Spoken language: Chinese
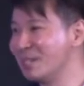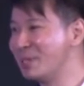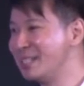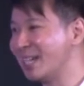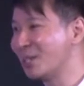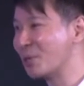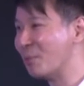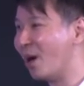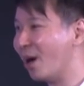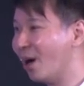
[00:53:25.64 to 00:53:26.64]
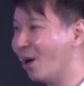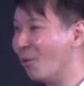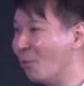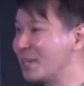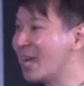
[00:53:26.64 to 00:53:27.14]
章那边讲到什么？
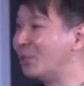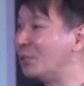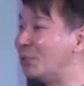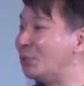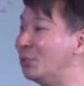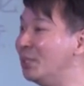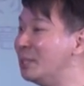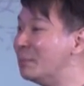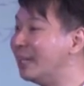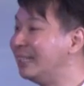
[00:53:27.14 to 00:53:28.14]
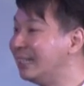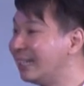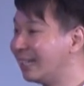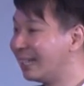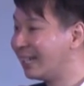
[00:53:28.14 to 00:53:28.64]
我要与你们
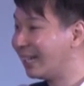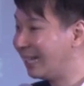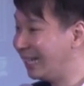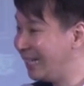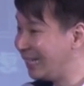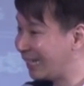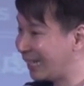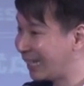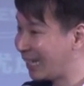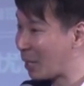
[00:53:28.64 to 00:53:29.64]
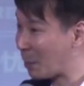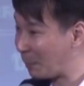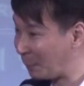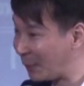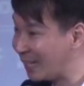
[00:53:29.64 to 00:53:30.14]
立
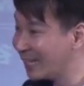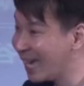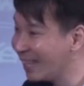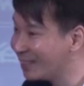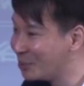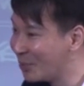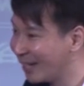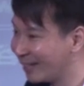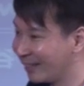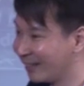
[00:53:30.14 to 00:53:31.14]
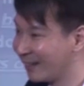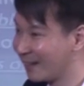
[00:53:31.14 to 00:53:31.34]
平安的约。